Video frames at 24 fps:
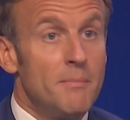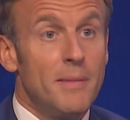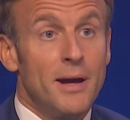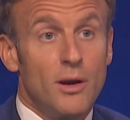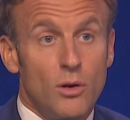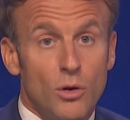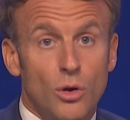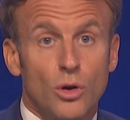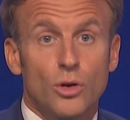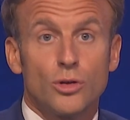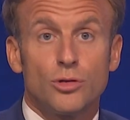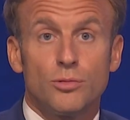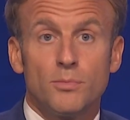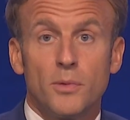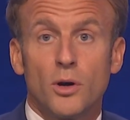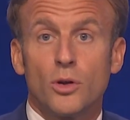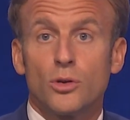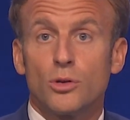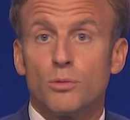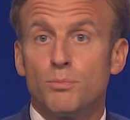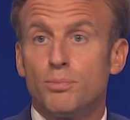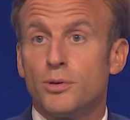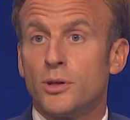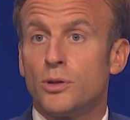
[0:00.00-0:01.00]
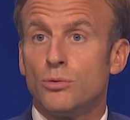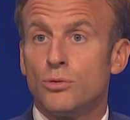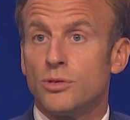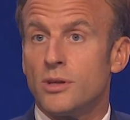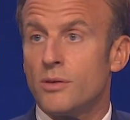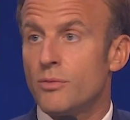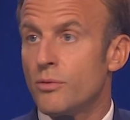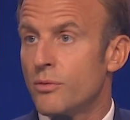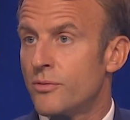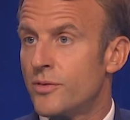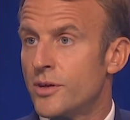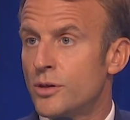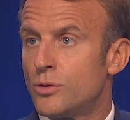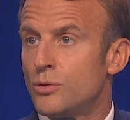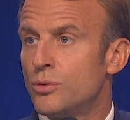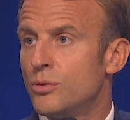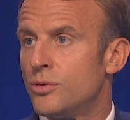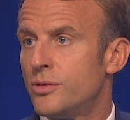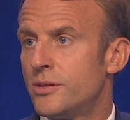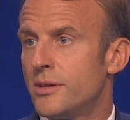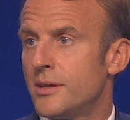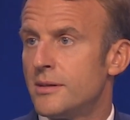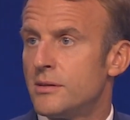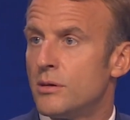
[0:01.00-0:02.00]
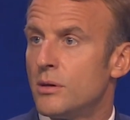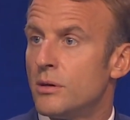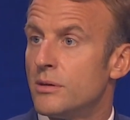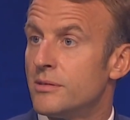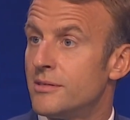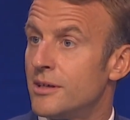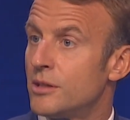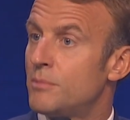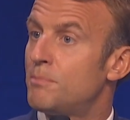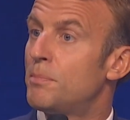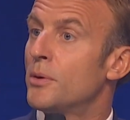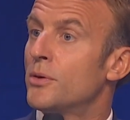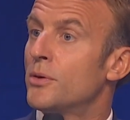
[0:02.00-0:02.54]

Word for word: malheureusement, depuis que nous avons vécu cette, cette